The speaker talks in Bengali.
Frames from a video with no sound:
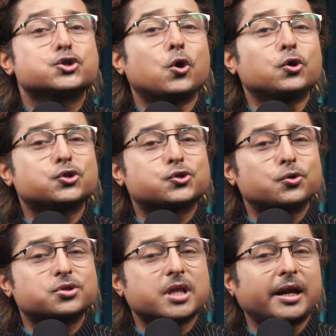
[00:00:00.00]
ষষ্ঠ
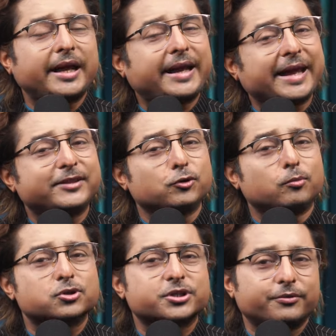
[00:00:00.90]
স্থানে কেতু
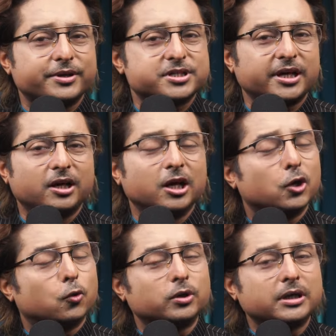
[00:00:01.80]
বসে রয়েছে
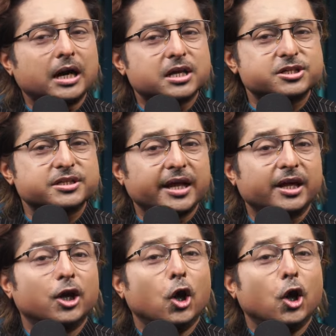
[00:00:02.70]
কন্যা রাশিতে